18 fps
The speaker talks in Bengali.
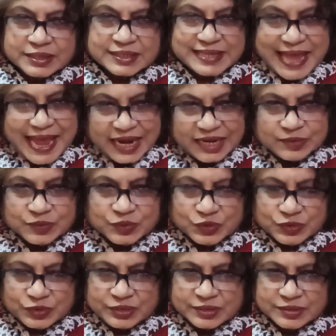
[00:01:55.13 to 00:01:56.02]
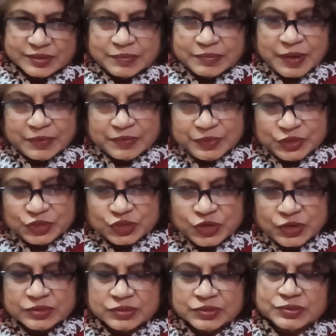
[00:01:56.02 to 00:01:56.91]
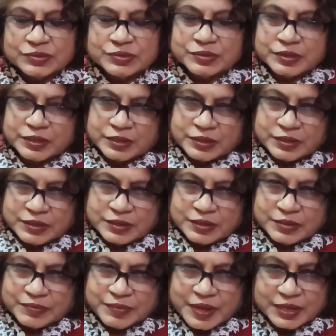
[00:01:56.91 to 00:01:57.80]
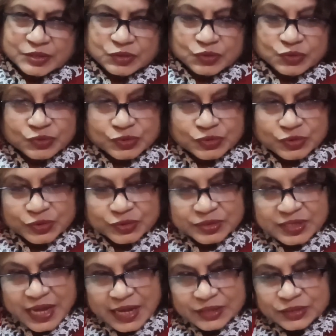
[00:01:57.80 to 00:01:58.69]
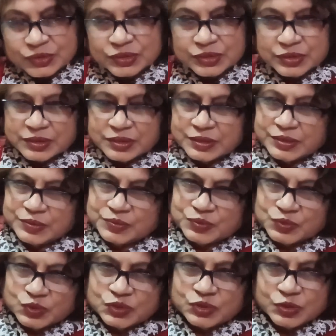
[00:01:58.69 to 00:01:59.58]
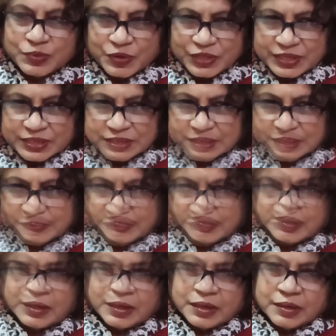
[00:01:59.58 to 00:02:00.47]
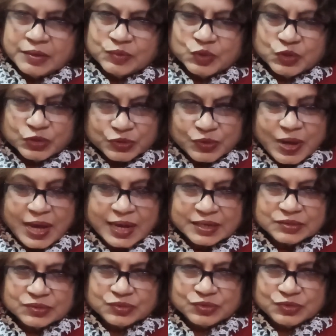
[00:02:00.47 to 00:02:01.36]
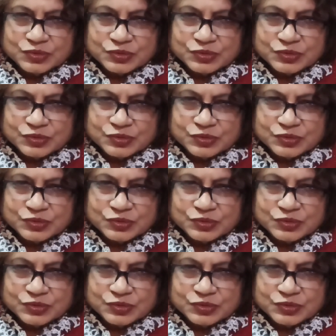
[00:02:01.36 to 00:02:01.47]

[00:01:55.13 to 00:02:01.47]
স্যাড মুড বা বিষণ্ন বা দুঃখদায়ক মুডও বলা যেতে পারে মূলত হারানোর